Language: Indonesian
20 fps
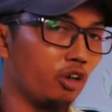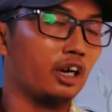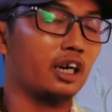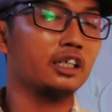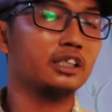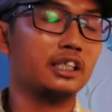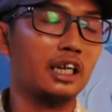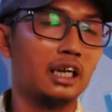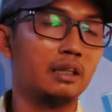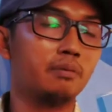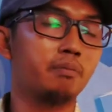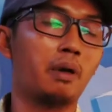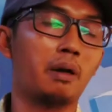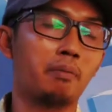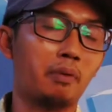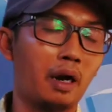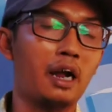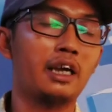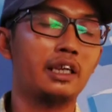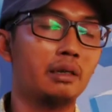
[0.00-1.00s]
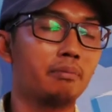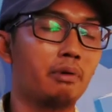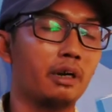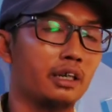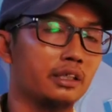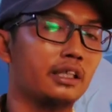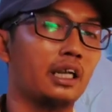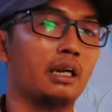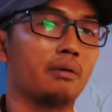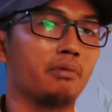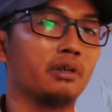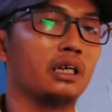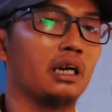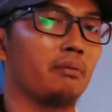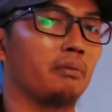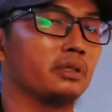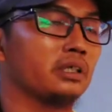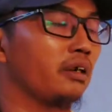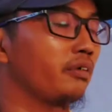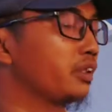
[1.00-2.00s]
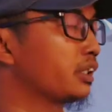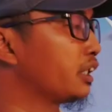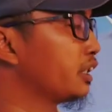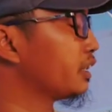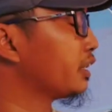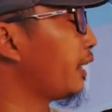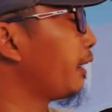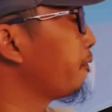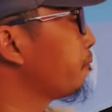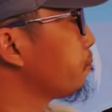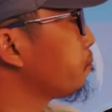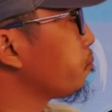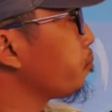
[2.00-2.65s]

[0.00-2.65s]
akan sangat berbahaya bagi tanaman kelapa sawit kita.